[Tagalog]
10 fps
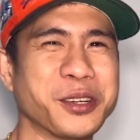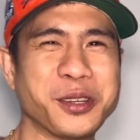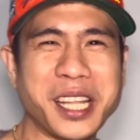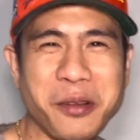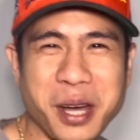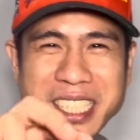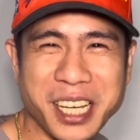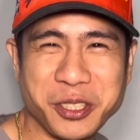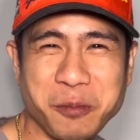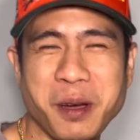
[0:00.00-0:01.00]
So, dalawang
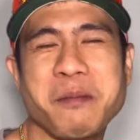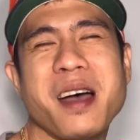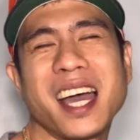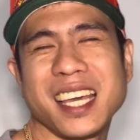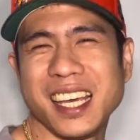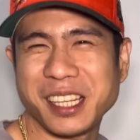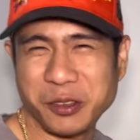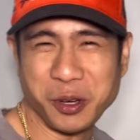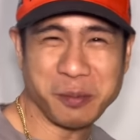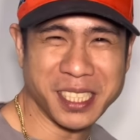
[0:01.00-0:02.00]
session pang
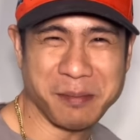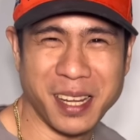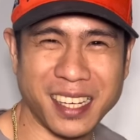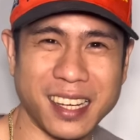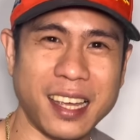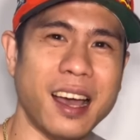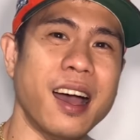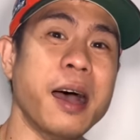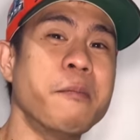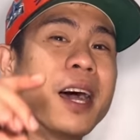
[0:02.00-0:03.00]
makikita nyo kami sa vlog, kaya
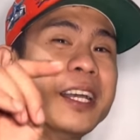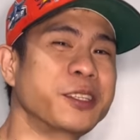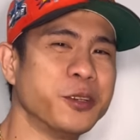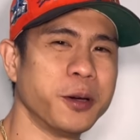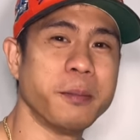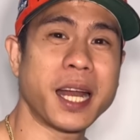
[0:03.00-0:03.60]
abangan nyo.